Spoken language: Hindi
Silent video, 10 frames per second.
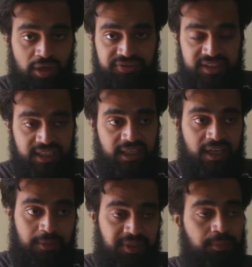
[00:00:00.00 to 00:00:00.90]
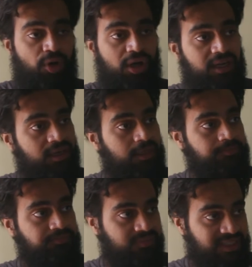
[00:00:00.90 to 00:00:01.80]
यूएफसी खबीब और
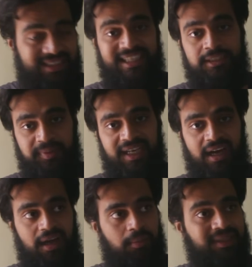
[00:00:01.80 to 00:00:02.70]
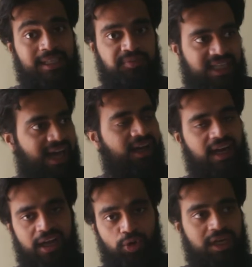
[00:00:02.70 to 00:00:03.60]
जीएसपी का मतलब चाह
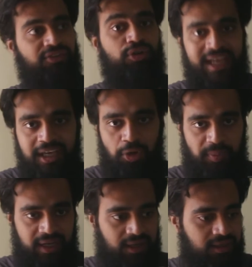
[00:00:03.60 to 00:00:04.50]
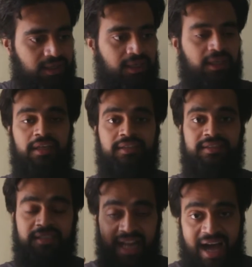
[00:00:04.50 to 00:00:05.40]
रहा है होना वो नहीं हो पाएगा
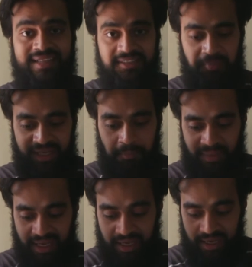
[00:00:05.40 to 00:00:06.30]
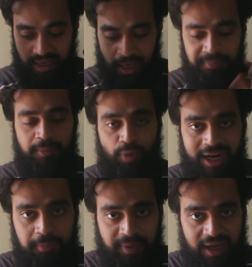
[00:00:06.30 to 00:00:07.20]
लास्ट में मैं अपने
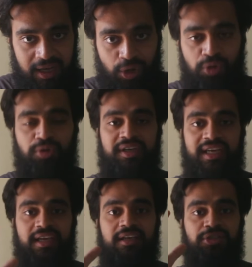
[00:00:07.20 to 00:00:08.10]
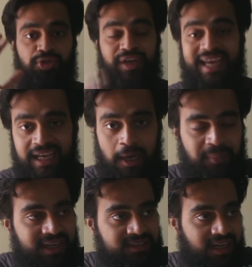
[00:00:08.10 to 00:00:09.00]
पॉइंट पे आ रहा हूं कि जो एक
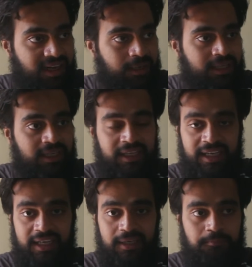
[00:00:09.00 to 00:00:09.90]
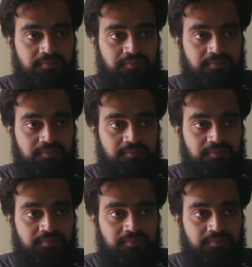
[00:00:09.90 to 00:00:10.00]
कमेंट था कि